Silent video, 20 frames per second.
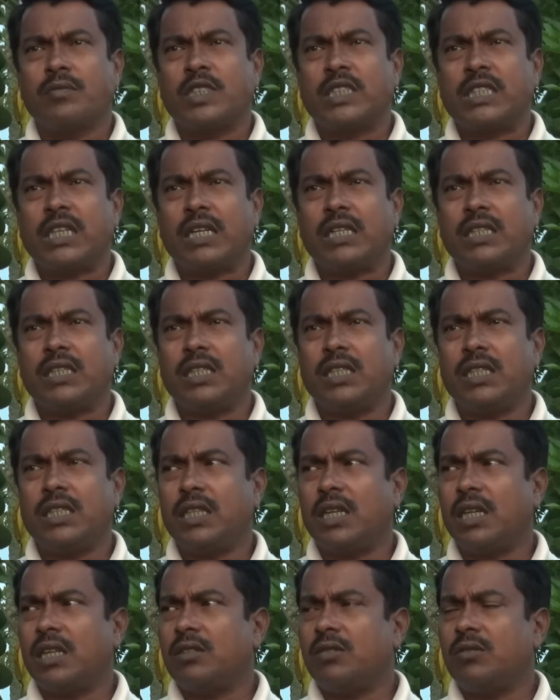সাড়ে তিন
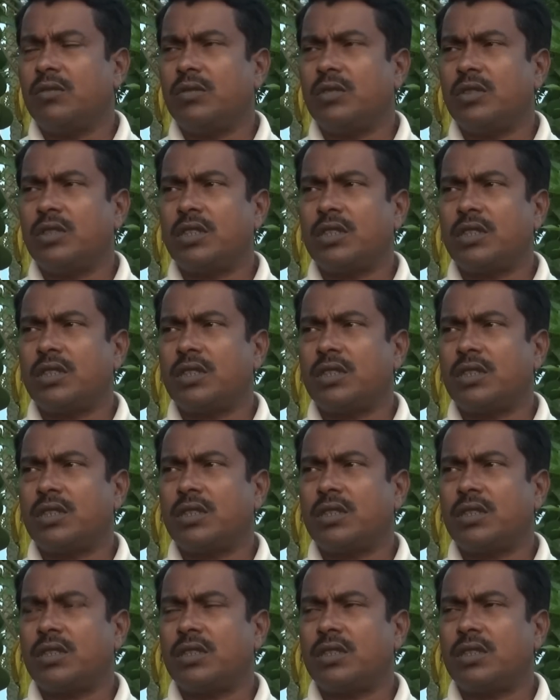আর দুই
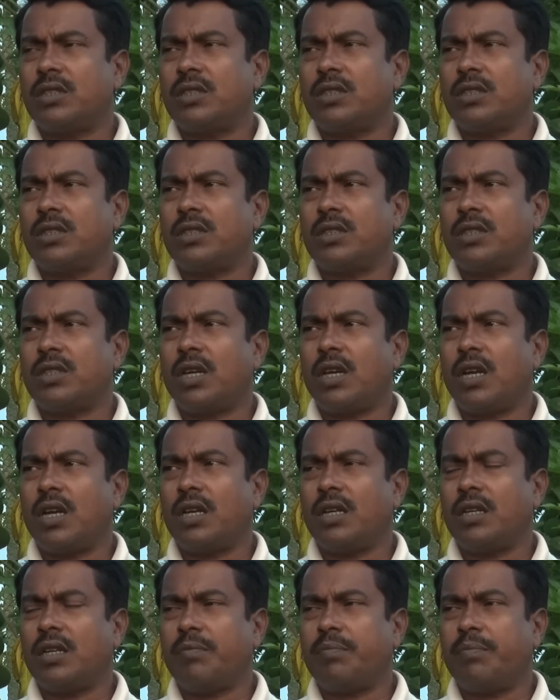
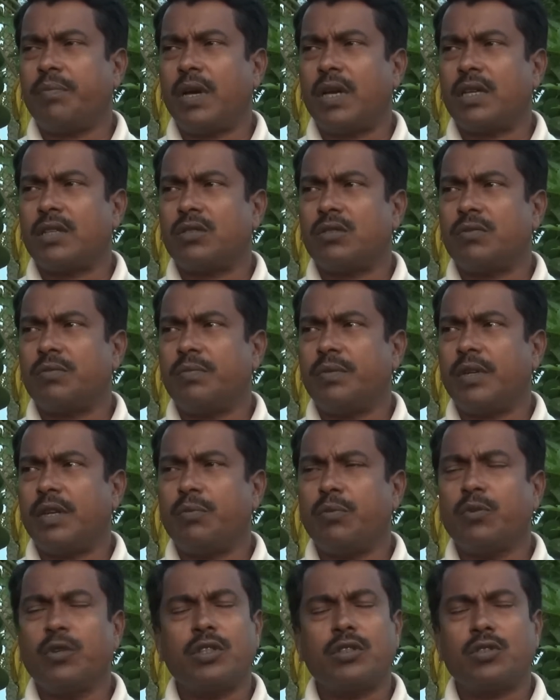সাড়ে পাঁচ প্রায়
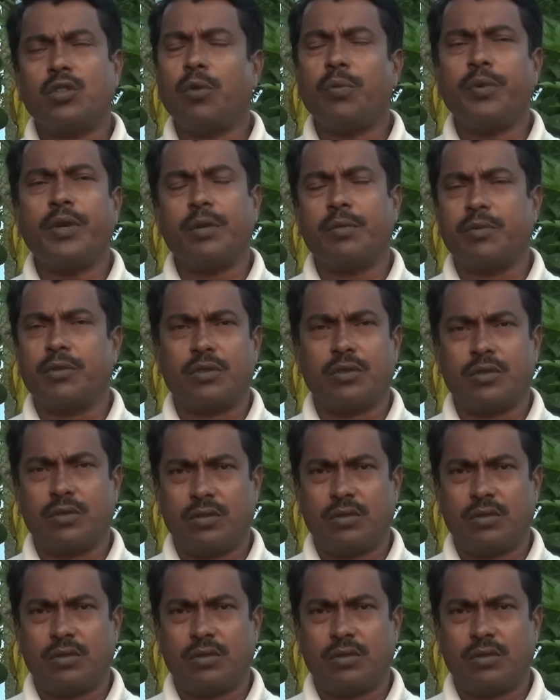পনেরো ছ বিঘা মতো